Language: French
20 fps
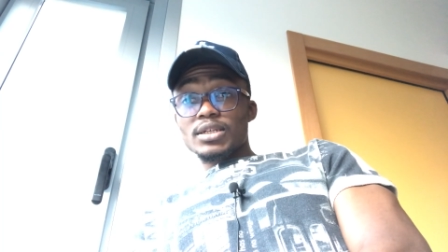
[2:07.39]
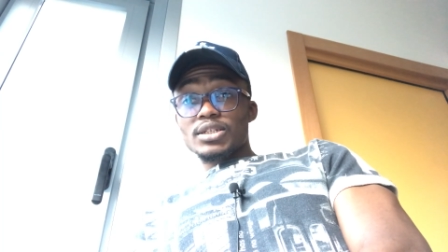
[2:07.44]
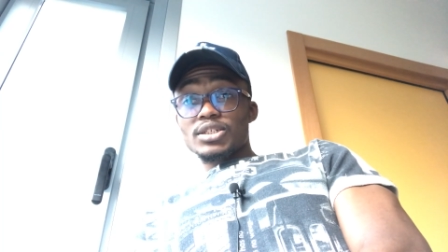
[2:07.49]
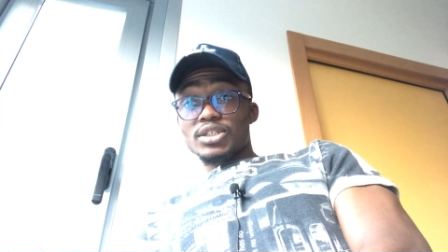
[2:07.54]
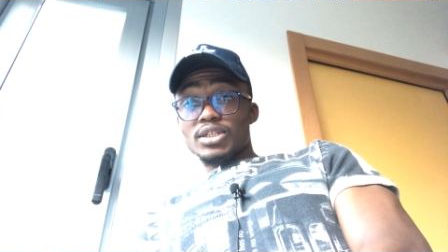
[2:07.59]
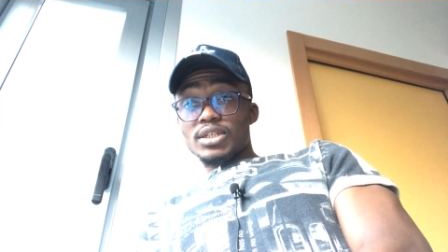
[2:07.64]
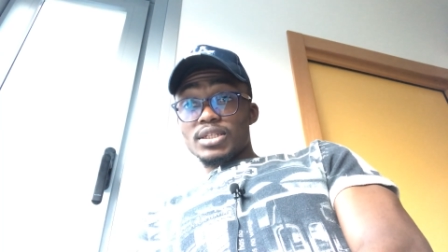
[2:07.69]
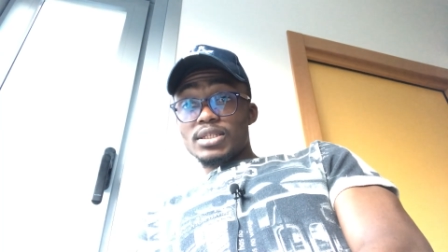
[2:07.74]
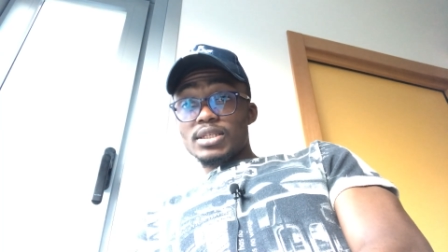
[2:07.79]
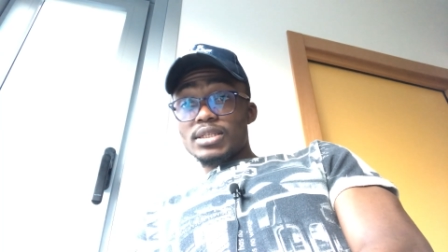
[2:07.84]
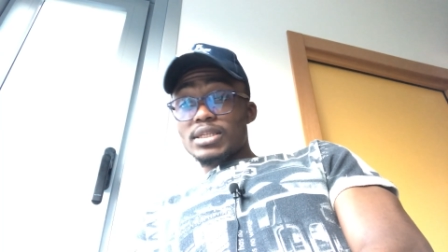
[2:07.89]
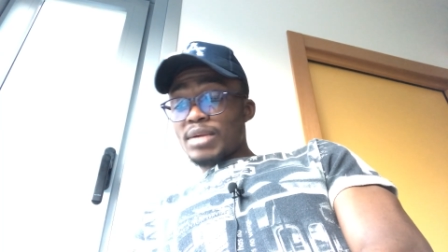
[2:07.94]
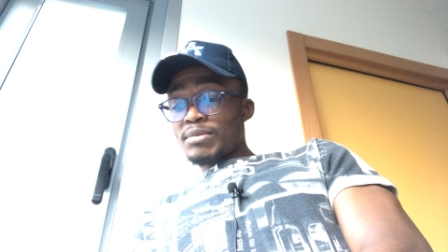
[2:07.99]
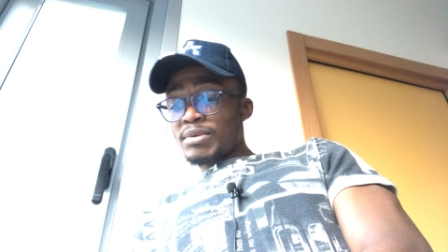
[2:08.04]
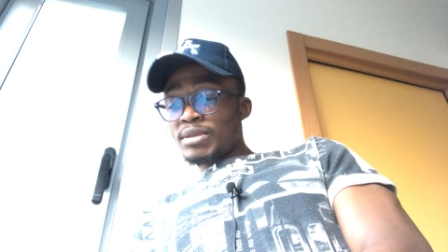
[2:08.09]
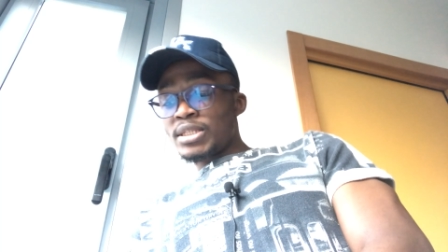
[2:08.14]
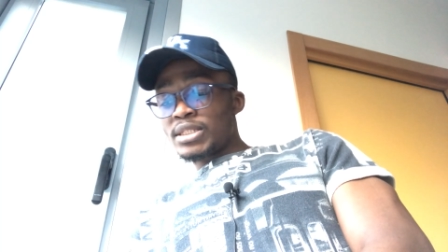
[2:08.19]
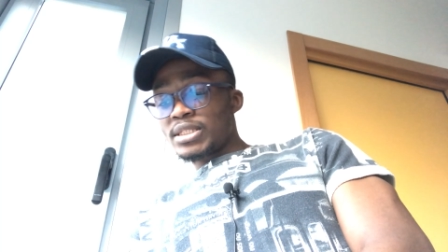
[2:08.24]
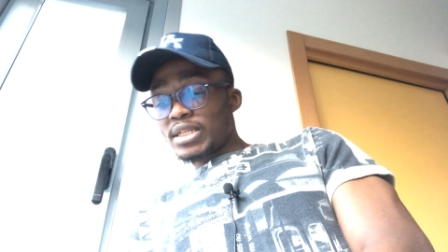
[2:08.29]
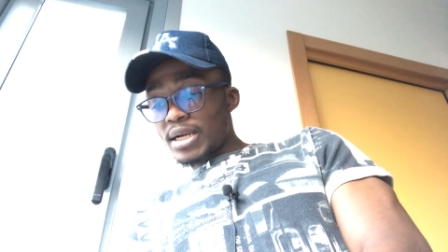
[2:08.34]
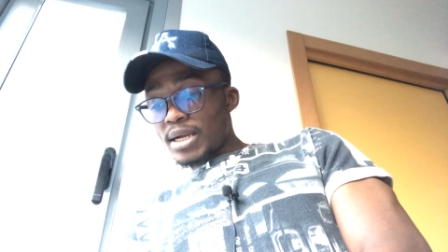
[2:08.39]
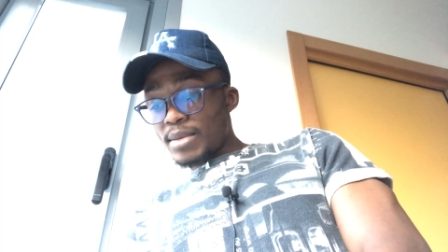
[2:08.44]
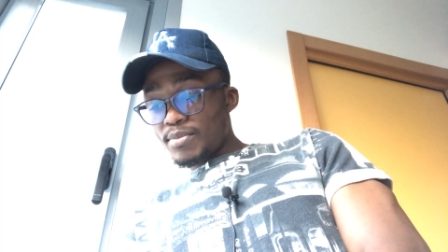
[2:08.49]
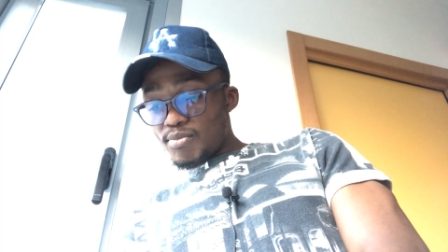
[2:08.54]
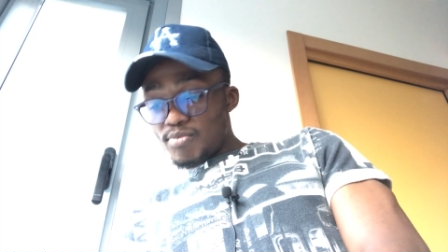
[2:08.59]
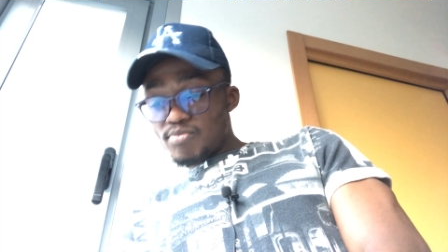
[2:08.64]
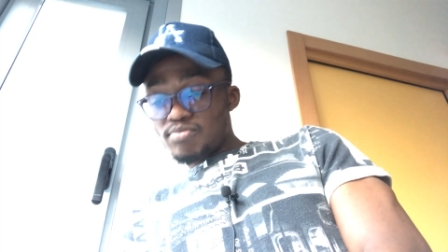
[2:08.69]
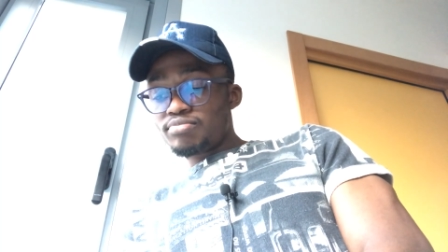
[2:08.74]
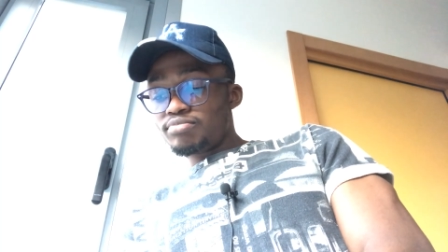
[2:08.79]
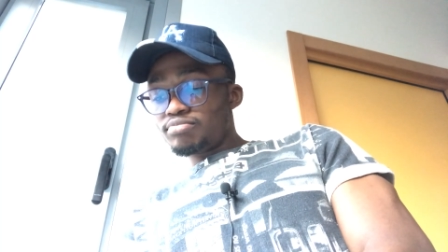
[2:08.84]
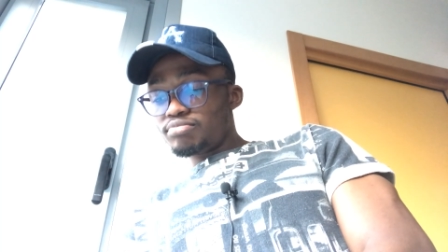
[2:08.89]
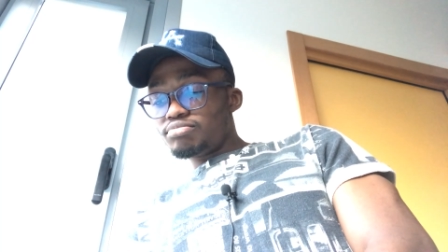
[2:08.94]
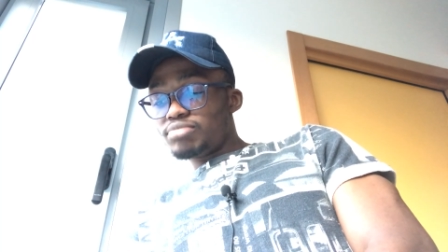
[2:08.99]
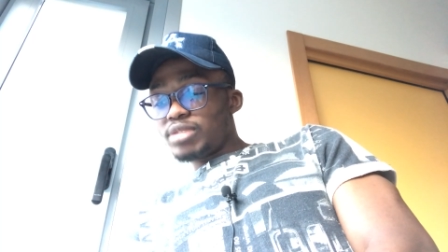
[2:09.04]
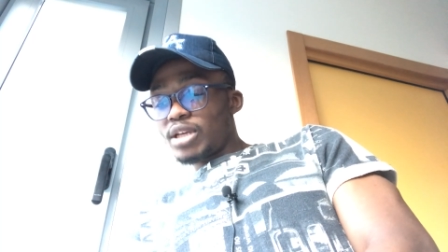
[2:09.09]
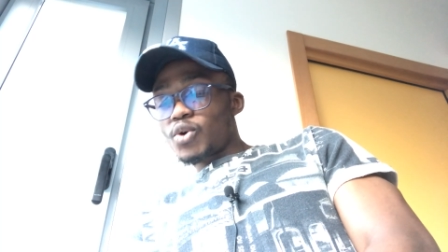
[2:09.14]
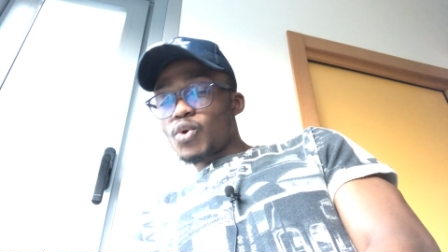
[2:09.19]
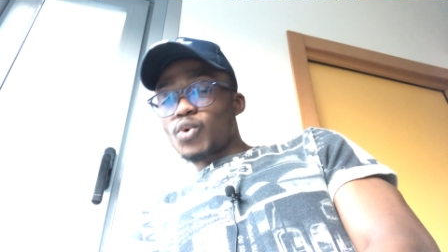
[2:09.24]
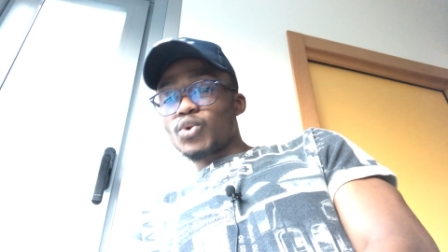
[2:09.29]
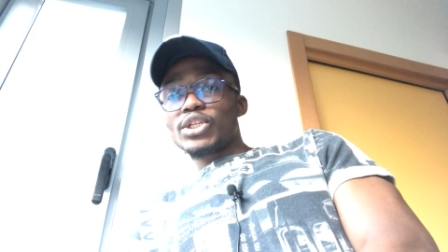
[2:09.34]
Shridi, quand même déjà
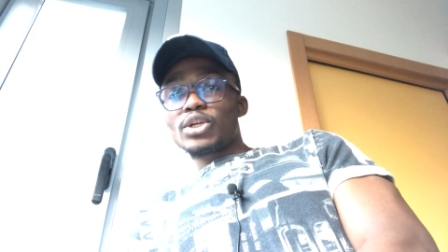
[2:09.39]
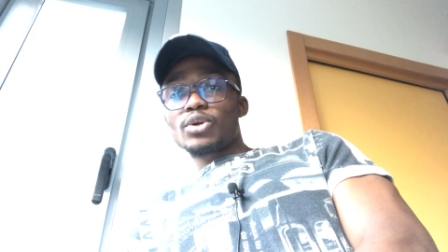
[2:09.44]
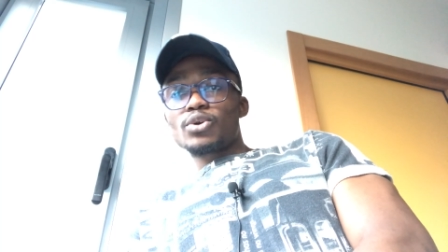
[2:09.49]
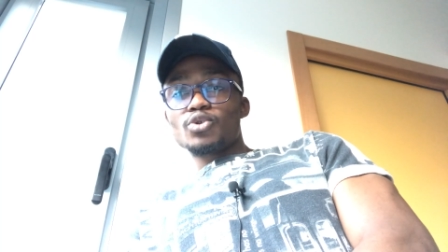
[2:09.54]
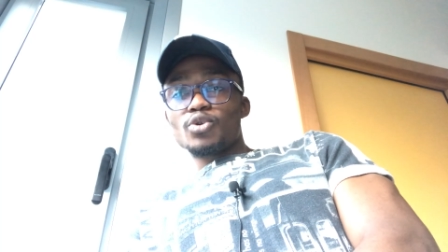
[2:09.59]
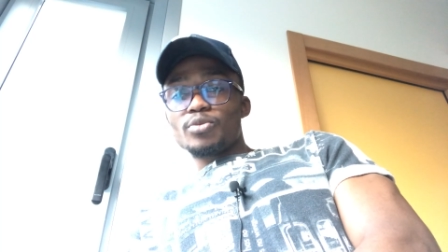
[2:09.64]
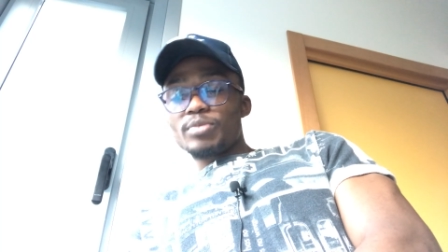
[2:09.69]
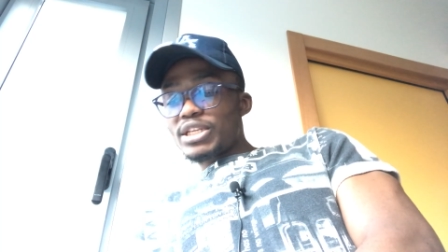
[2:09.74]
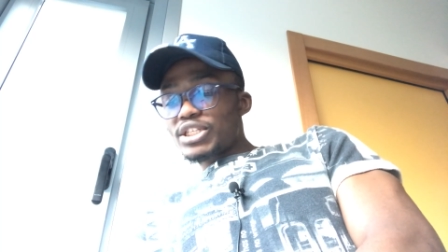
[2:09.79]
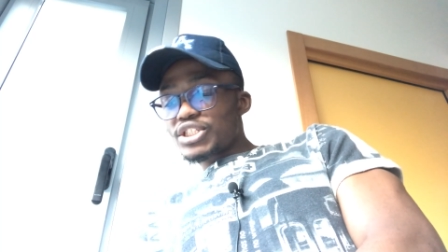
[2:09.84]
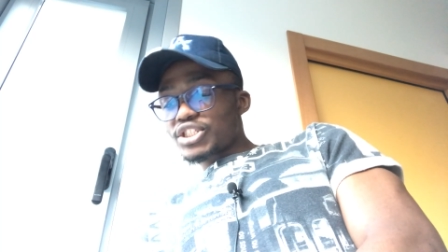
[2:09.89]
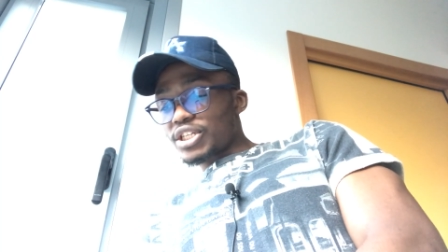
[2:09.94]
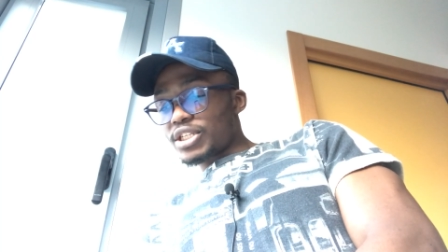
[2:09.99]
bien connu dans le domaine.